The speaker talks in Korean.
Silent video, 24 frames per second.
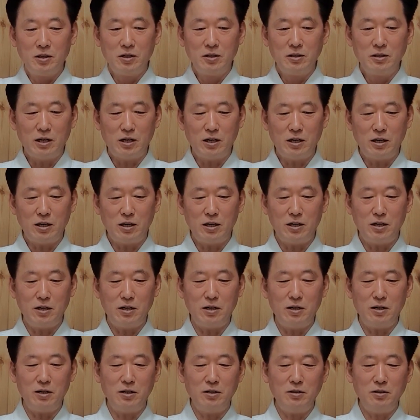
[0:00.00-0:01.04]

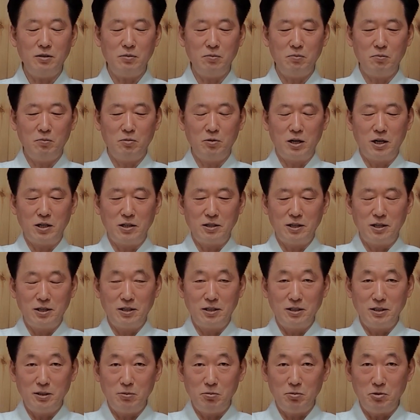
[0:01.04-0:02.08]
자, 물 한 잔
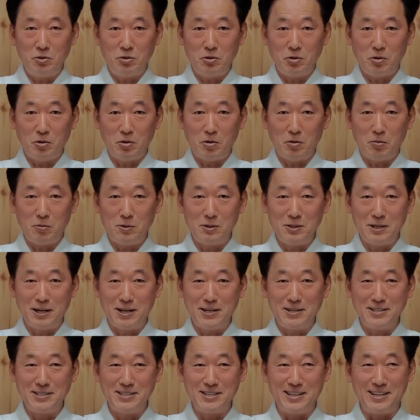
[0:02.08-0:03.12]
드십시오. 먼저
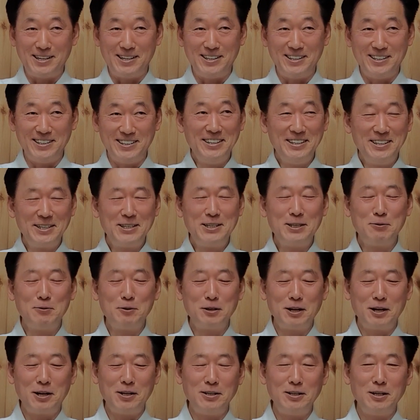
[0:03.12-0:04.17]
하는 거잖아. 그걸
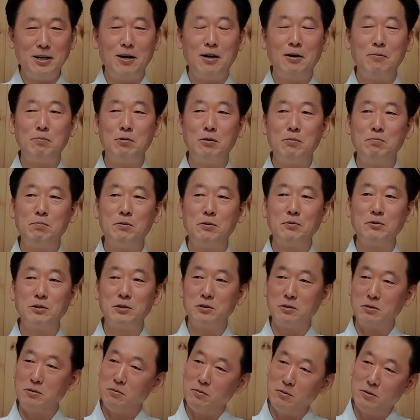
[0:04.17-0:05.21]
우리가 이제
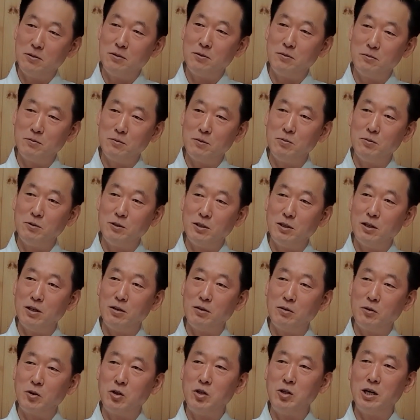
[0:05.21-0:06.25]
불법성,
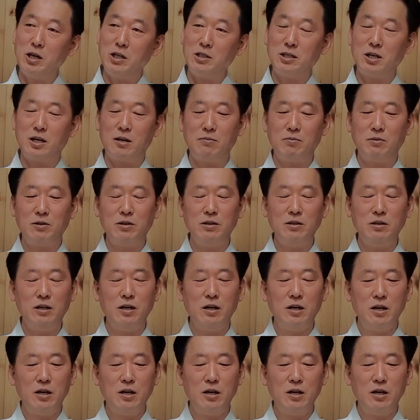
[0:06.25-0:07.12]
이제 귀한 사람들은